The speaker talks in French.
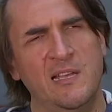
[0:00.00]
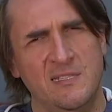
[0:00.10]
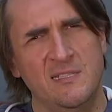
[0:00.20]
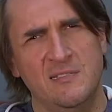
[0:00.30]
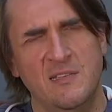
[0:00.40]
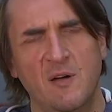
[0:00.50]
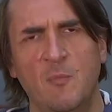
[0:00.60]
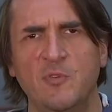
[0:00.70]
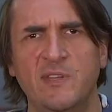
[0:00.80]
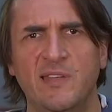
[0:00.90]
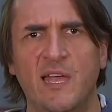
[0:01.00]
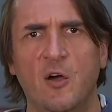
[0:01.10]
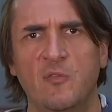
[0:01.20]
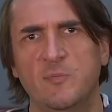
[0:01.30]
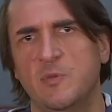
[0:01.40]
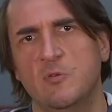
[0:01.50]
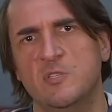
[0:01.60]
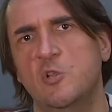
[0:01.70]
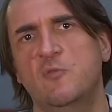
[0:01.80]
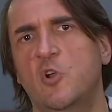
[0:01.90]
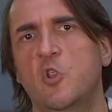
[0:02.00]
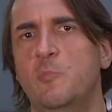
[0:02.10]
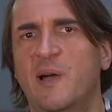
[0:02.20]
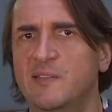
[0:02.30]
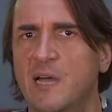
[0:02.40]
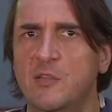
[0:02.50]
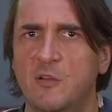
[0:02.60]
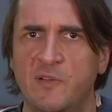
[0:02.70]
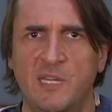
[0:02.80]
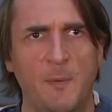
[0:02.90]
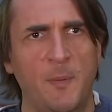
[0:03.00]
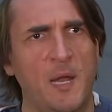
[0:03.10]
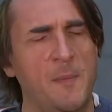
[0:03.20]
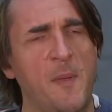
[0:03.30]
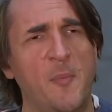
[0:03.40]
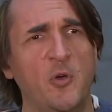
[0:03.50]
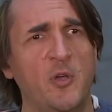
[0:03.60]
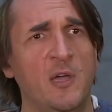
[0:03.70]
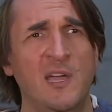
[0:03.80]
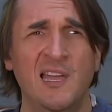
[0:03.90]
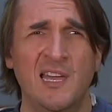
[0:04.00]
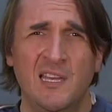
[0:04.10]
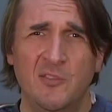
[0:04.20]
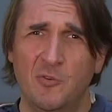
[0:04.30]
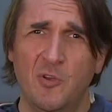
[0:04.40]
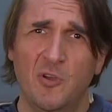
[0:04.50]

c'est vraiment des très grands films. Il y a aussi Le Voleur de Bagdad en fait à peu près à la même époque. Donc